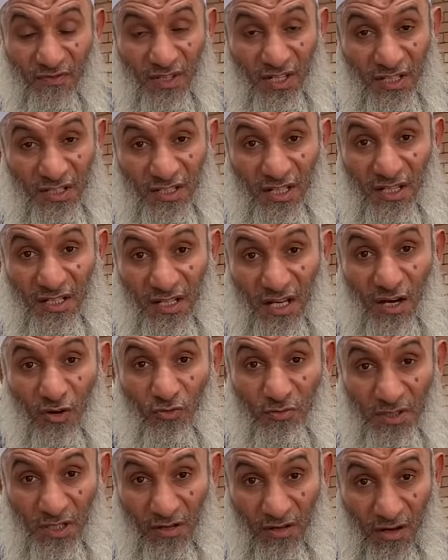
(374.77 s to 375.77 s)

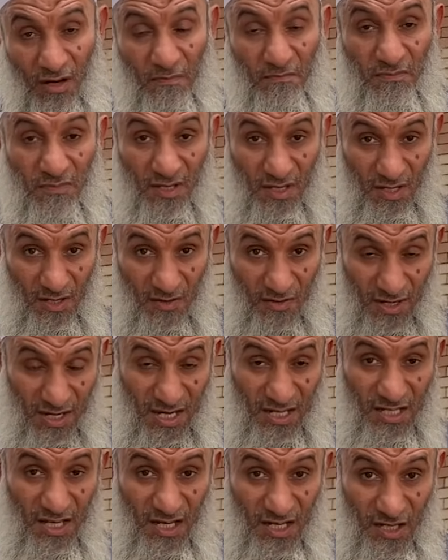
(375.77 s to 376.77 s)
ونجيناه من الغم
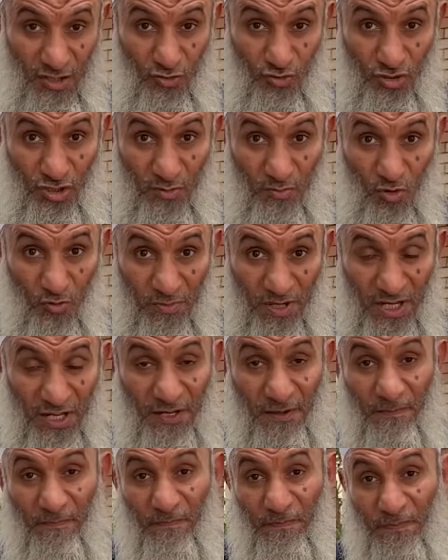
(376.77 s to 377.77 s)
وكذلك ننجي
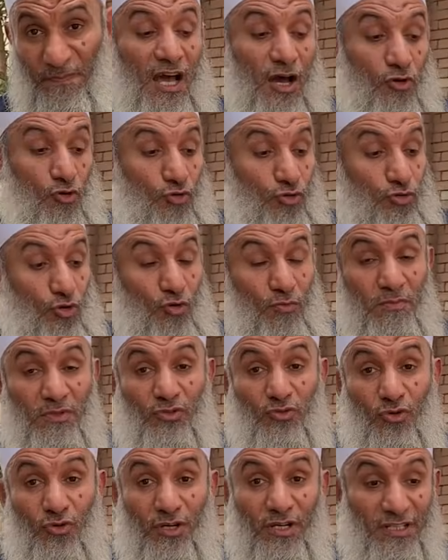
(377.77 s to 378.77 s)
المؤمنين الأهل قلت لهم
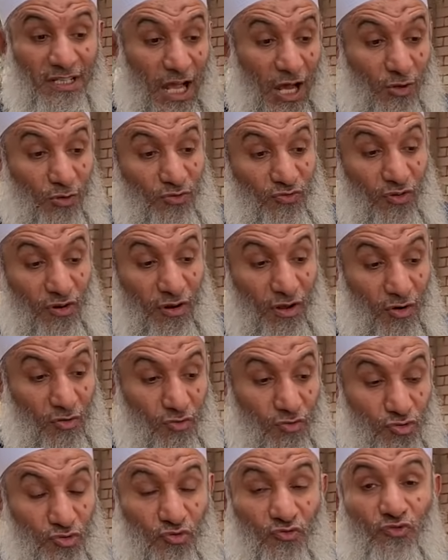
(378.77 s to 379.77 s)
أنتوا إيه تعالوا
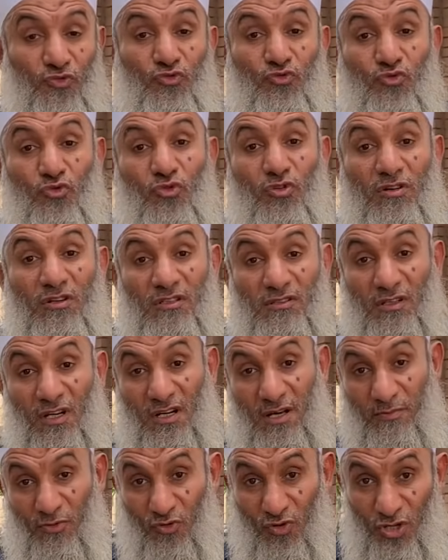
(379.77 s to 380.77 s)
اتفرجوا وشوفوا النور اللي
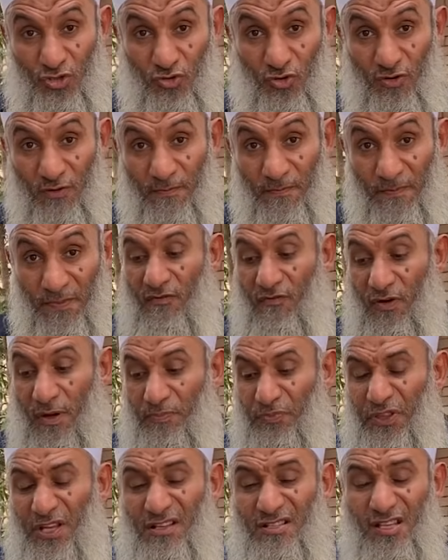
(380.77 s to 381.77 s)
طالع من وجهه
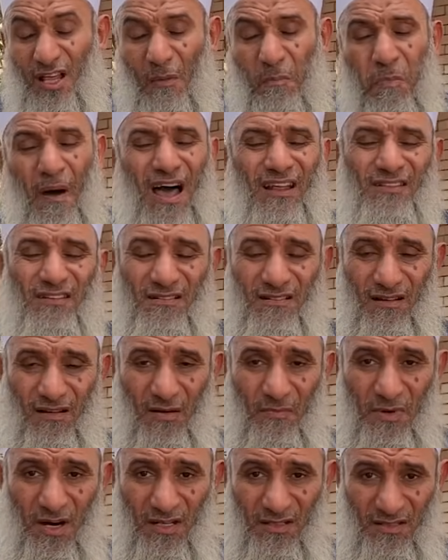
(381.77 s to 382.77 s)
فبتحصل بعض
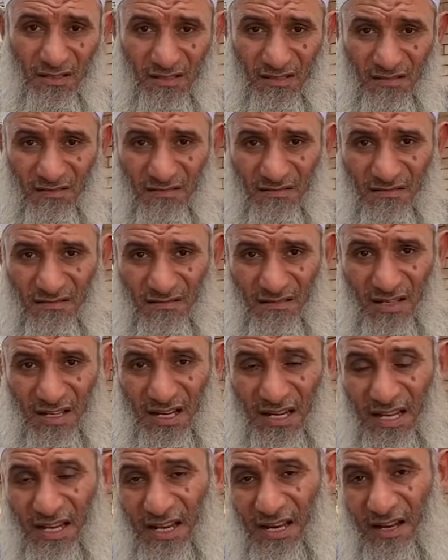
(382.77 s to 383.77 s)
الكرامات
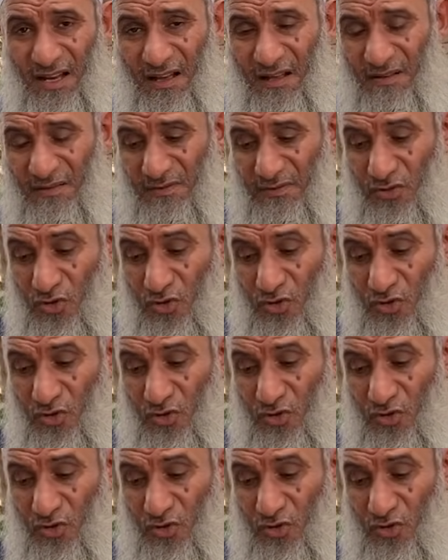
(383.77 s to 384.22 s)
لينا